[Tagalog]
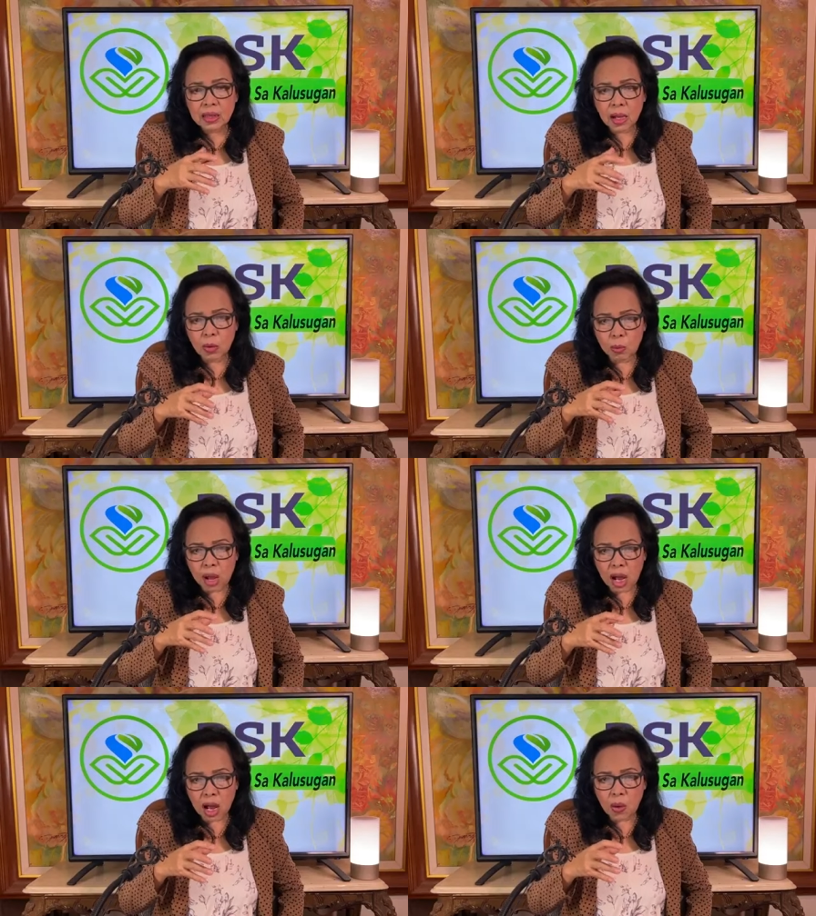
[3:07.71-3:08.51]
na
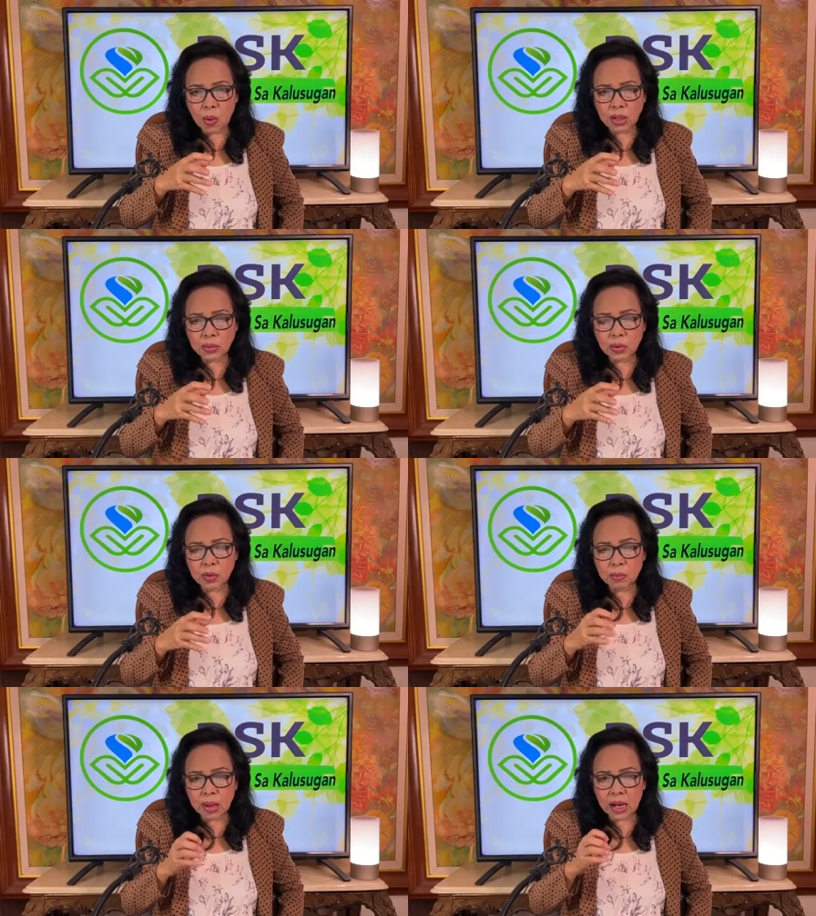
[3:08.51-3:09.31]
humahawak
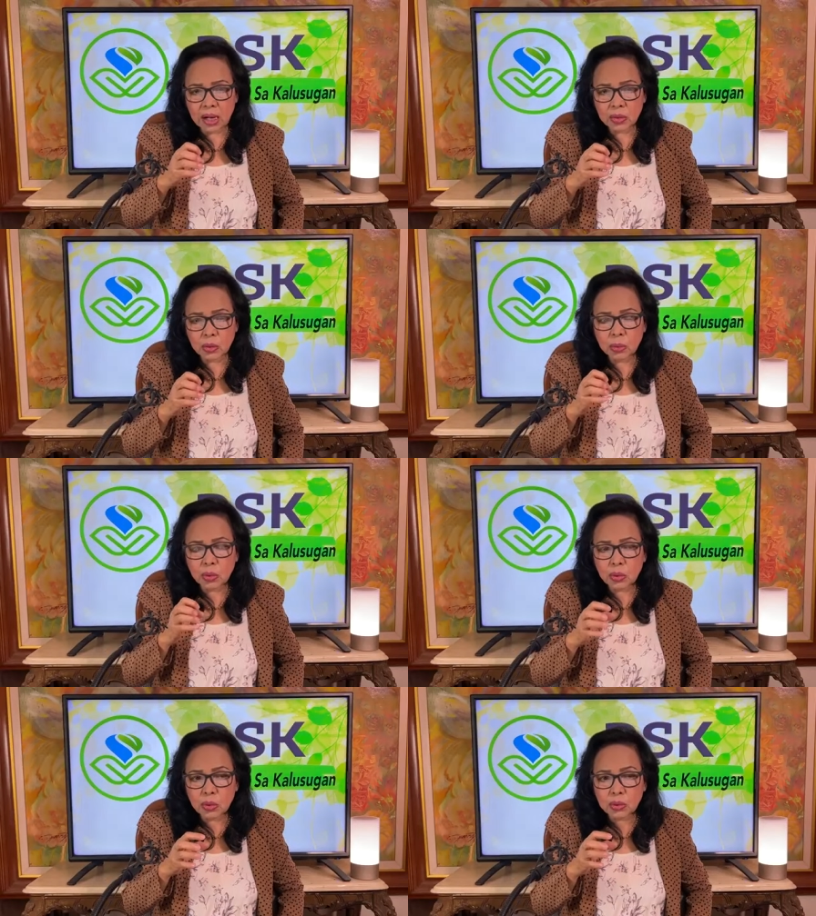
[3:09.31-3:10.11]
doon para
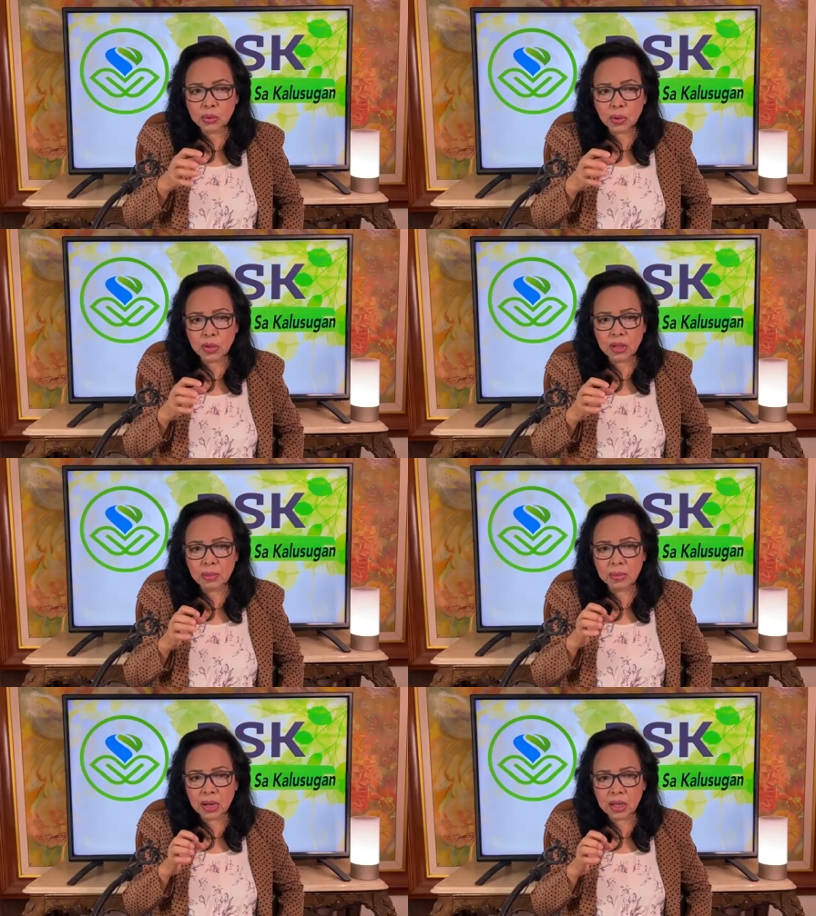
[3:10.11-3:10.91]
tumulong doon
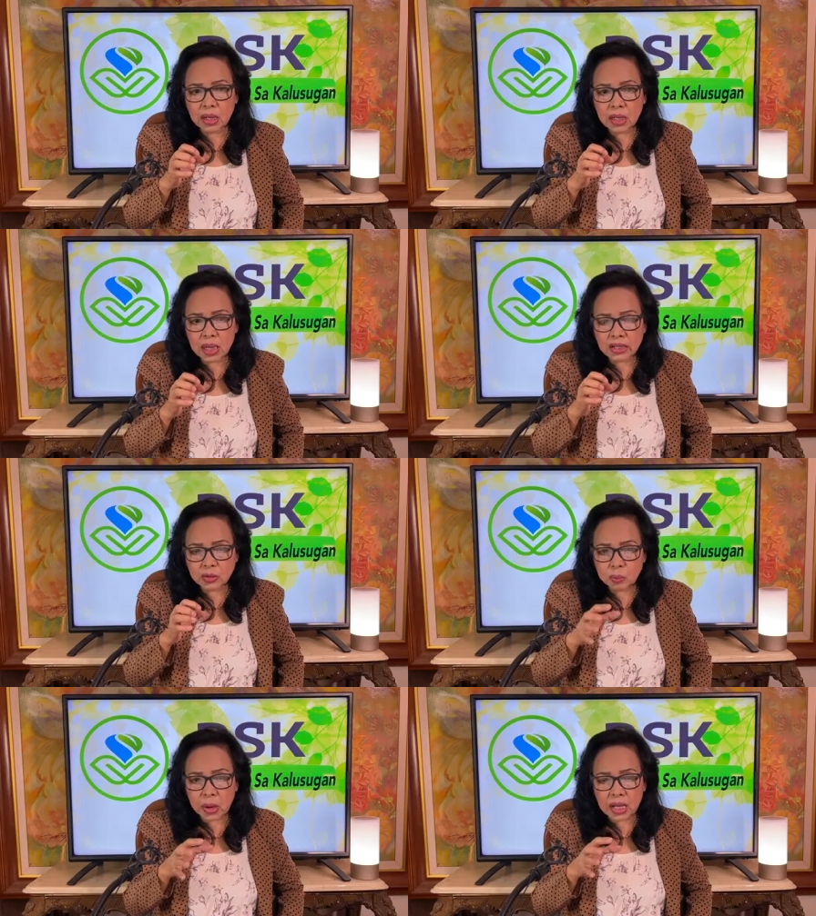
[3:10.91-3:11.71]
na
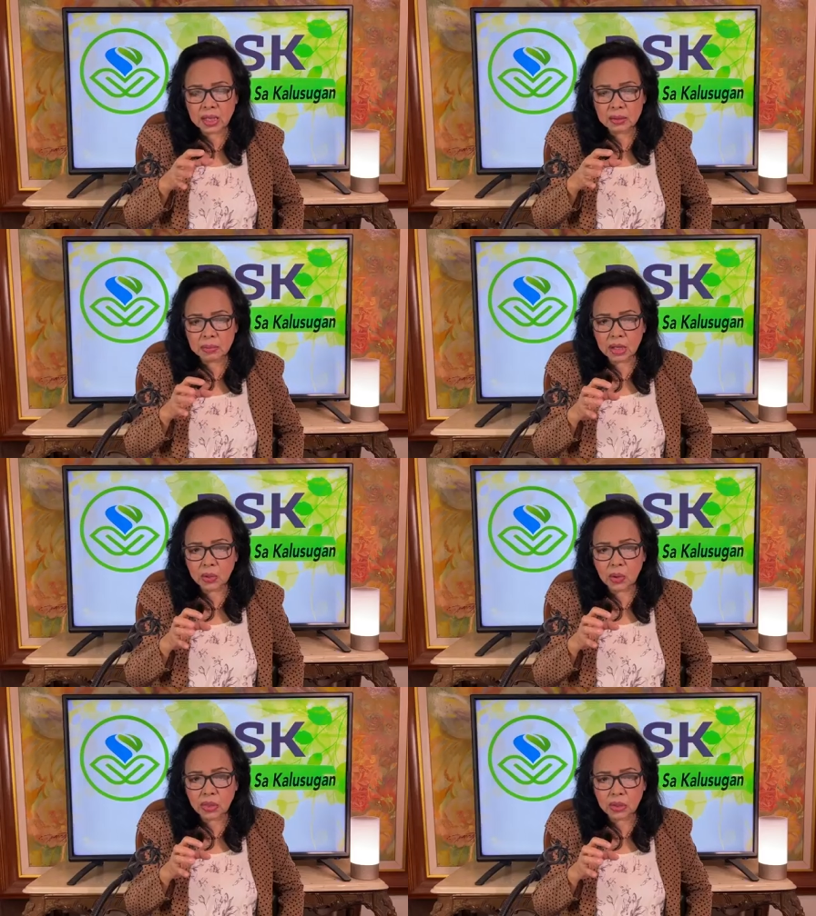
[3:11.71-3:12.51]
mag-expand at
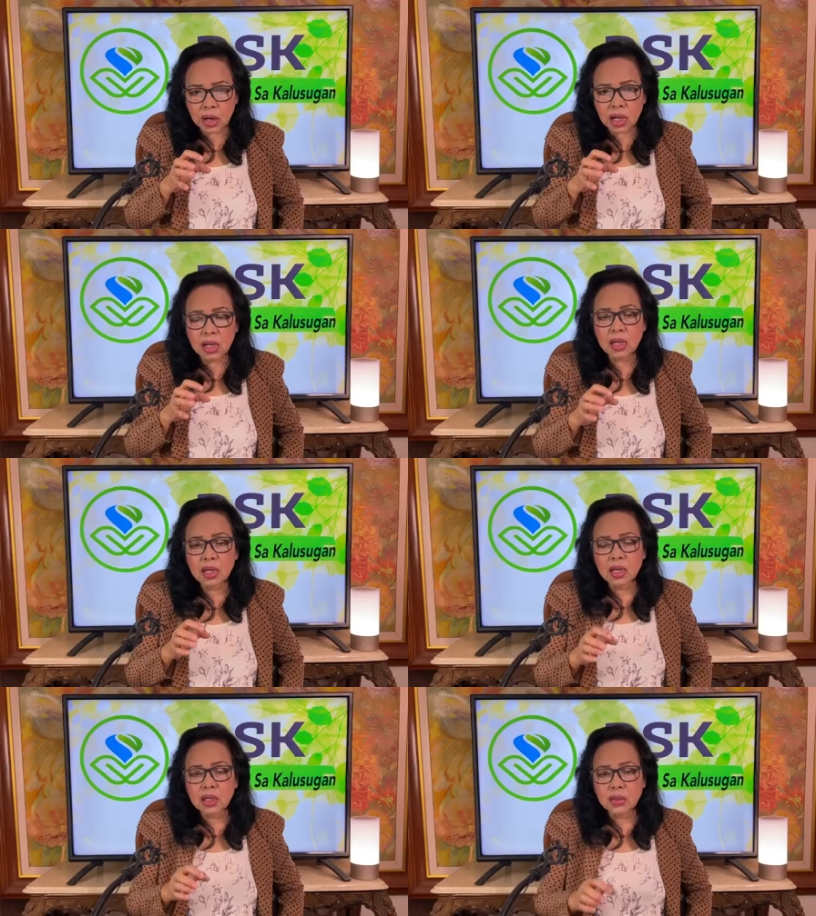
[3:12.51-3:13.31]
mag-contract
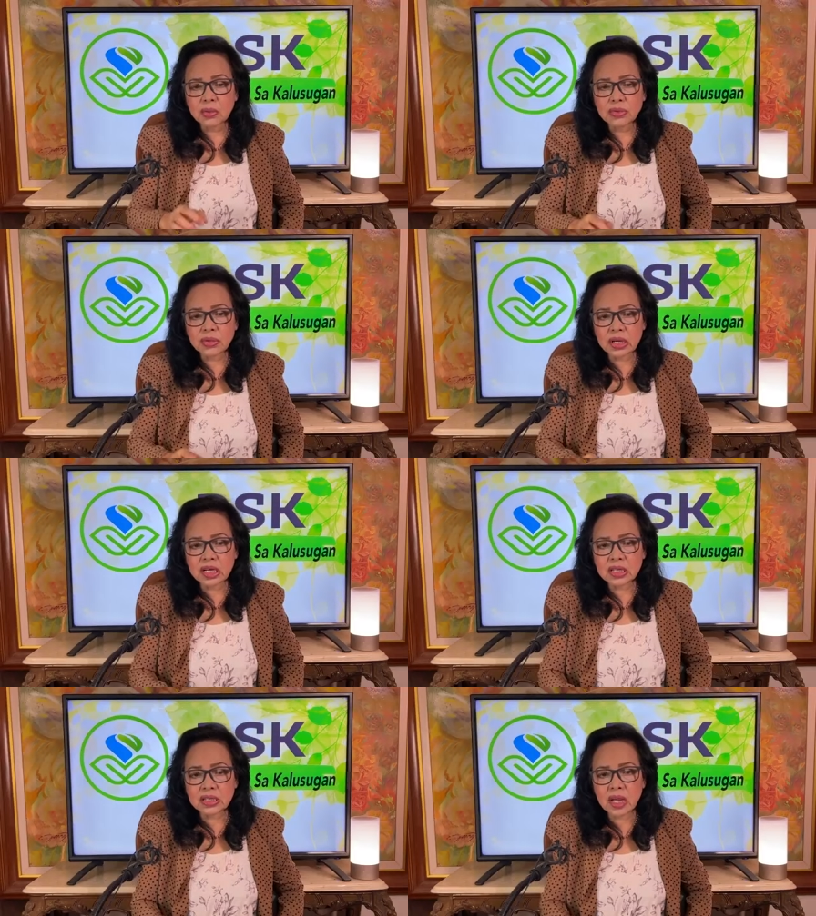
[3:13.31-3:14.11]
doon sa
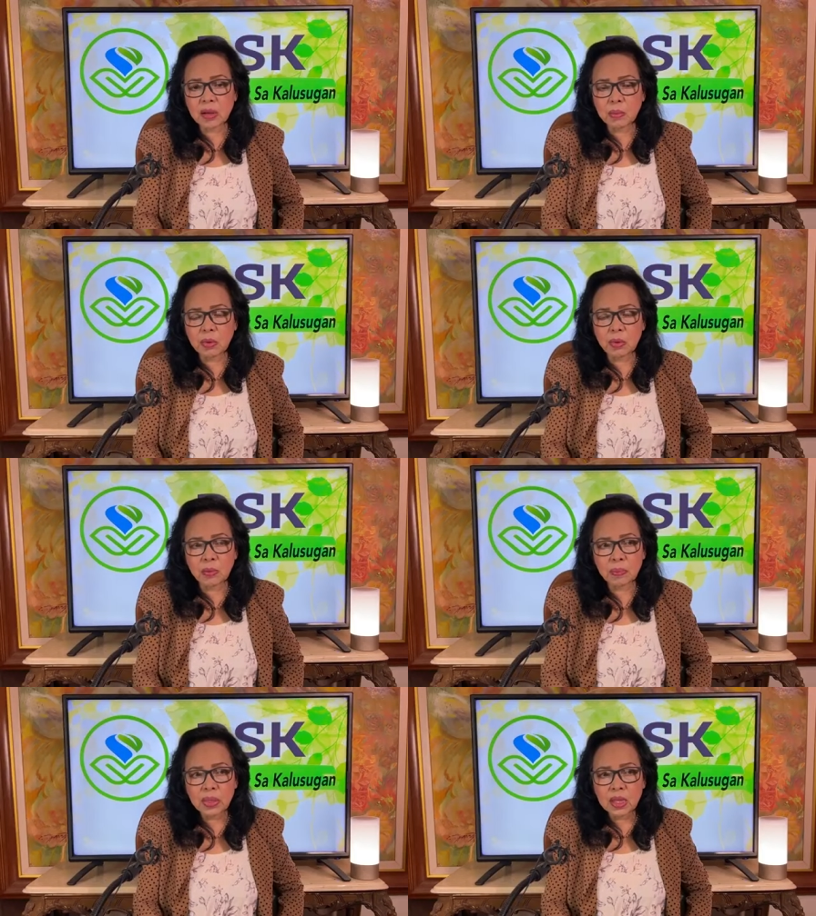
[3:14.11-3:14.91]
air sac mo,